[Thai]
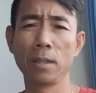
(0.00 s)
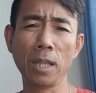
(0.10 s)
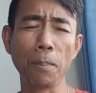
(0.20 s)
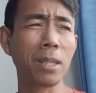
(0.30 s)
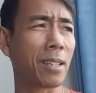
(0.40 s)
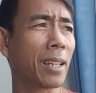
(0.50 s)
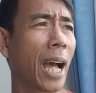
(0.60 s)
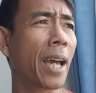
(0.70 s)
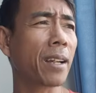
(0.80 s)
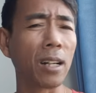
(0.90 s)
อย่าไปเสีย
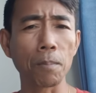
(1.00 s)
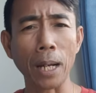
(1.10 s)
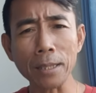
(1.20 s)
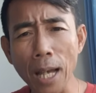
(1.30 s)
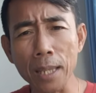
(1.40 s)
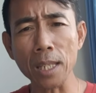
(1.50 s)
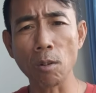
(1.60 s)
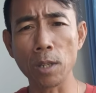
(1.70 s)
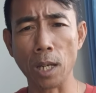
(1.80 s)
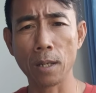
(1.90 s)
ดายเกิดมาชาติเดียว
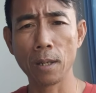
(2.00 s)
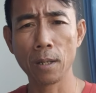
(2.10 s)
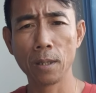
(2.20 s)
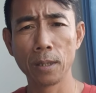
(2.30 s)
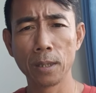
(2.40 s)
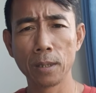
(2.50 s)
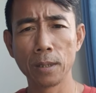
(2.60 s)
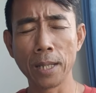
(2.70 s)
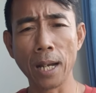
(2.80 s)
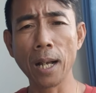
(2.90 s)
เนี่ย
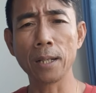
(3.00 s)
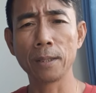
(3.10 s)
นะฮะ